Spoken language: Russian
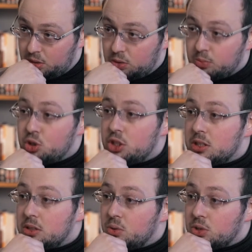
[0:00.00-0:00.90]
То есть
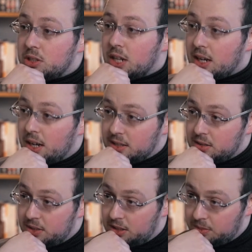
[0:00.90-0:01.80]
мужчина должен
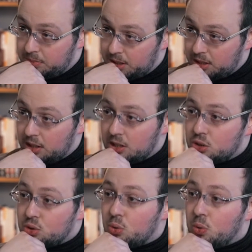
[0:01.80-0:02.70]
доказывать себе,
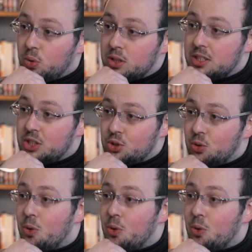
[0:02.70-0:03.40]
что он еще